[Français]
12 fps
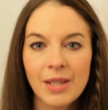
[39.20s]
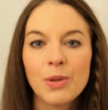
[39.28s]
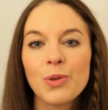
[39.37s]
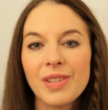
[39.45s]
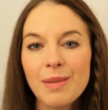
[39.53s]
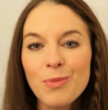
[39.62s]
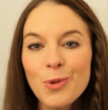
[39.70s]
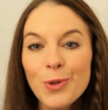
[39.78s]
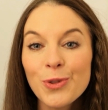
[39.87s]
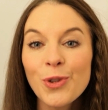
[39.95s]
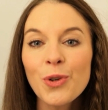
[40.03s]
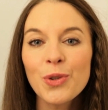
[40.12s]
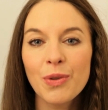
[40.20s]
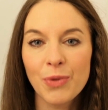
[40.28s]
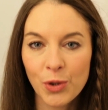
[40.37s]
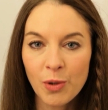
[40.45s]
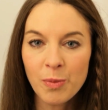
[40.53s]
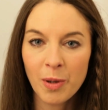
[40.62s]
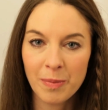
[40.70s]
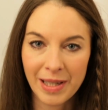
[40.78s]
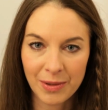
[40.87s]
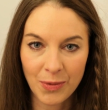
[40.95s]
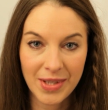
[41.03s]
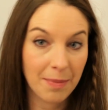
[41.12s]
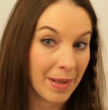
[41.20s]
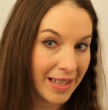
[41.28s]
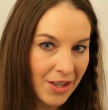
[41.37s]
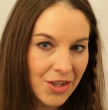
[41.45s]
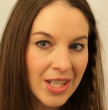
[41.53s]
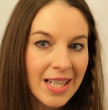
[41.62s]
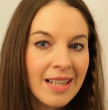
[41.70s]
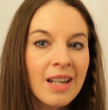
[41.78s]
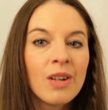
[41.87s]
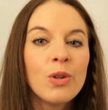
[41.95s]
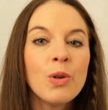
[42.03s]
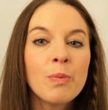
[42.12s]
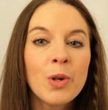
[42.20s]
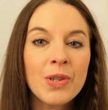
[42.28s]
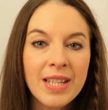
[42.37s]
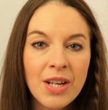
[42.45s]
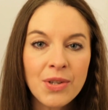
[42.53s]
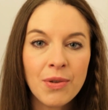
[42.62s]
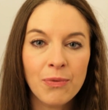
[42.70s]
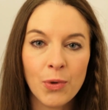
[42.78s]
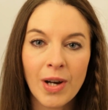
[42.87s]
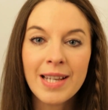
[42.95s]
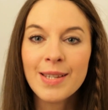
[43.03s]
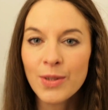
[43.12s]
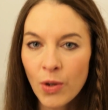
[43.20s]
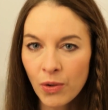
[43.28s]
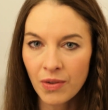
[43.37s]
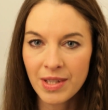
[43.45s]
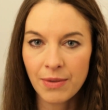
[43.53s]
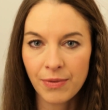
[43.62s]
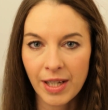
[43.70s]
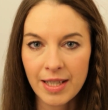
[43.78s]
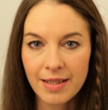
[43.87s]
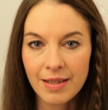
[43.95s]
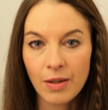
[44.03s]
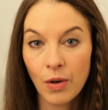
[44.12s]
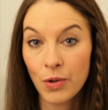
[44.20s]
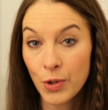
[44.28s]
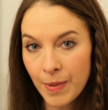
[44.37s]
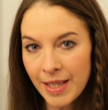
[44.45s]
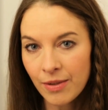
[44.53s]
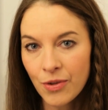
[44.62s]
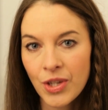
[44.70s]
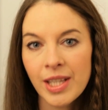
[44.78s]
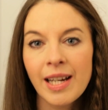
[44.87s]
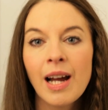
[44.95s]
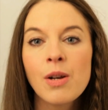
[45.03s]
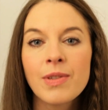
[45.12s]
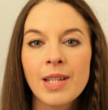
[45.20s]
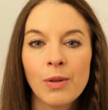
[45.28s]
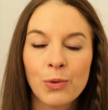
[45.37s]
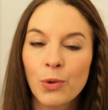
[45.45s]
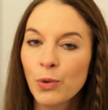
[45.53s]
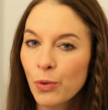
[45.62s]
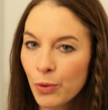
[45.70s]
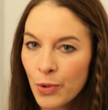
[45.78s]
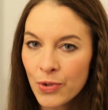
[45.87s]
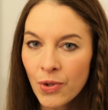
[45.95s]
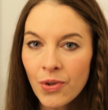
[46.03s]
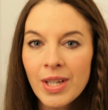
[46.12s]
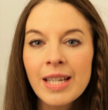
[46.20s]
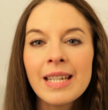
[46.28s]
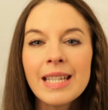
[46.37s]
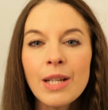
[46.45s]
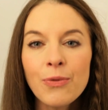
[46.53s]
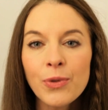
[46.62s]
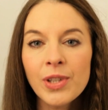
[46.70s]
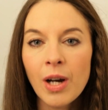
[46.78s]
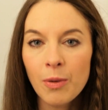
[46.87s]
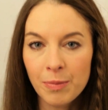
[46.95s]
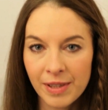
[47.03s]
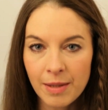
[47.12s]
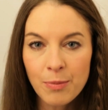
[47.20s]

Au début, tant que votre bambin ne s'est pas craché, le brossage se fera sans dentifrice. Ensuite, en général aux alentours de 2 ans, il faudra opter